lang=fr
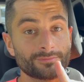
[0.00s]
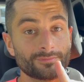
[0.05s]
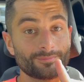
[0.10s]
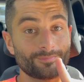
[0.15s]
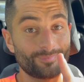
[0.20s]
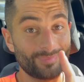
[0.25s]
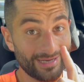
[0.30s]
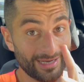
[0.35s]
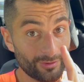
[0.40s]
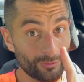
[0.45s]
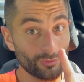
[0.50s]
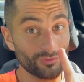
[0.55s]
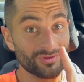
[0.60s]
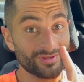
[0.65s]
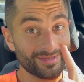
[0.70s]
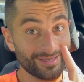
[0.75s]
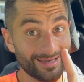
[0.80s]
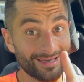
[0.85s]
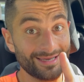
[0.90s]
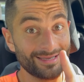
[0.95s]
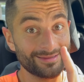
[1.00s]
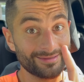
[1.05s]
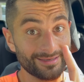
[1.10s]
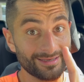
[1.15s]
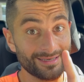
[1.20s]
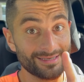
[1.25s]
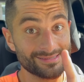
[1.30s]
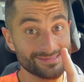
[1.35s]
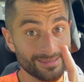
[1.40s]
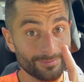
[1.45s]
par contre, très
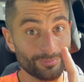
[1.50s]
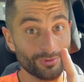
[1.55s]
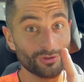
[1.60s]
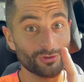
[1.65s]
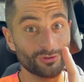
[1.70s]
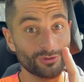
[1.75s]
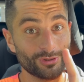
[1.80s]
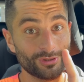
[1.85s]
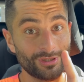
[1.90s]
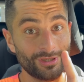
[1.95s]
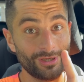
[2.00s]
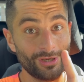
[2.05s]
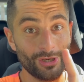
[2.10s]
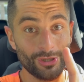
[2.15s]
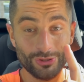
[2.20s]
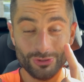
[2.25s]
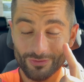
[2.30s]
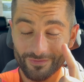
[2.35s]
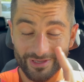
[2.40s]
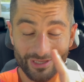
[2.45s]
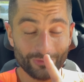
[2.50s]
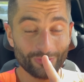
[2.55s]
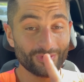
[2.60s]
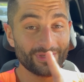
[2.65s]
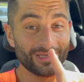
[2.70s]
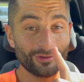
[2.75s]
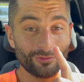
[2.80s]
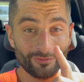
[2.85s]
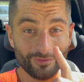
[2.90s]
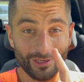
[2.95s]
très important, je viens de
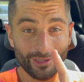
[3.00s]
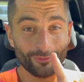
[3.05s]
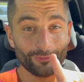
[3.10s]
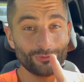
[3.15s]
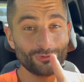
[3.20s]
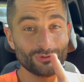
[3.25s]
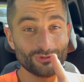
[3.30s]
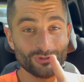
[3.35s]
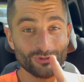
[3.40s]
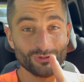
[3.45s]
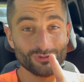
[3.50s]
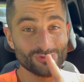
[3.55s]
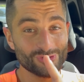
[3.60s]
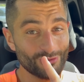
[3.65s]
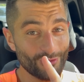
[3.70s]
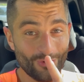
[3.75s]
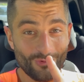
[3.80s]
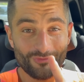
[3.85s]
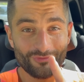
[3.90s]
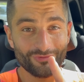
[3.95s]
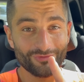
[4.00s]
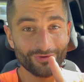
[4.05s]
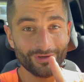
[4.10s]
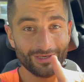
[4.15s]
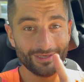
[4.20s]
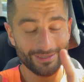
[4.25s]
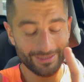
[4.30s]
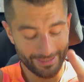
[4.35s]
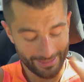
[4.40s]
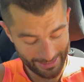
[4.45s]
découvrir une chose de ouf.
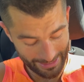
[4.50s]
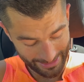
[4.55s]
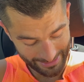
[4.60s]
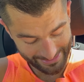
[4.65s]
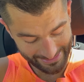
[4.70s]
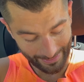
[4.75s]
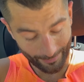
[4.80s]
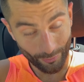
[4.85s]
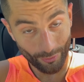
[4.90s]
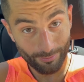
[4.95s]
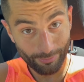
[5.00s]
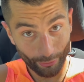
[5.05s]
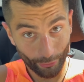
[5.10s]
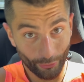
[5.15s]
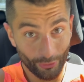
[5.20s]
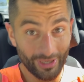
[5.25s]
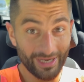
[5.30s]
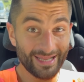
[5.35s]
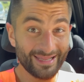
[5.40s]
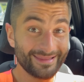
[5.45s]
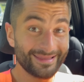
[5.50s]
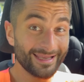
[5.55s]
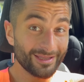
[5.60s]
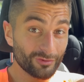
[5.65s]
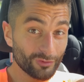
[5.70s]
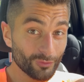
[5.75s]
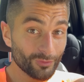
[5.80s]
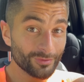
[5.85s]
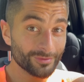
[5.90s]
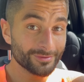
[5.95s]
Ça me brûle les
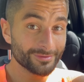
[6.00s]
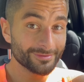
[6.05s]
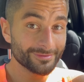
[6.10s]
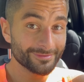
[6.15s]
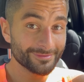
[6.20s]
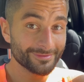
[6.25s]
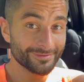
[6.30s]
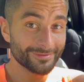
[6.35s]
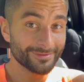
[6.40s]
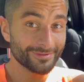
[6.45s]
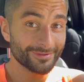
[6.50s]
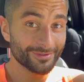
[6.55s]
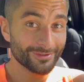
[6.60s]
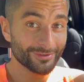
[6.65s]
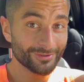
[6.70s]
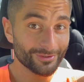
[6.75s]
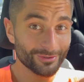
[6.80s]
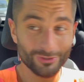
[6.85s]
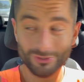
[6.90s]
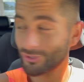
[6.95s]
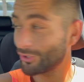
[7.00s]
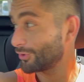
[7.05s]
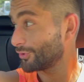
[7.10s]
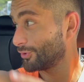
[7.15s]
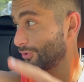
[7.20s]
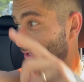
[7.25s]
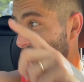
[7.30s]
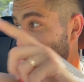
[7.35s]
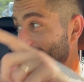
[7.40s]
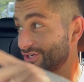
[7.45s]
tétons. Genre de
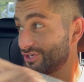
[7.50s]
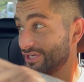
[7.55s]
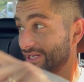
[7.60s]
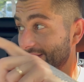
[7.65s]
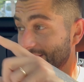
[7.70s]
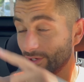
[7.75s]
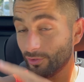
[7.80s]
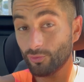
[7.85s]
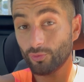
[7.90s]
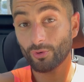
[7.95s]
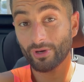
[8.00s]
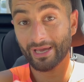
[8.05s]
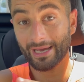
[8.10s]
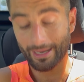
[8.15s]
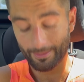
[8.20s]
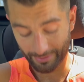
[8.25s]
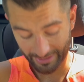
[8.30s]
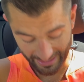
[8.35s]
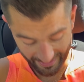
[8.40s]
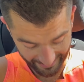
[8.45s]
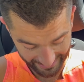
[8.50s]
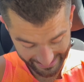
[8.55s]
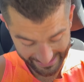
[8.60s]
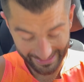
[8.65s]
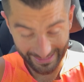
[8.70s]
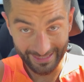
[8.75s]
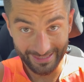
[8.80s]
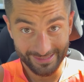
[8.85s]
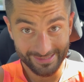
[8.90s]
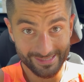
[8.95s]
nager et courir après avec ça
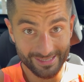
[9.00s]
là,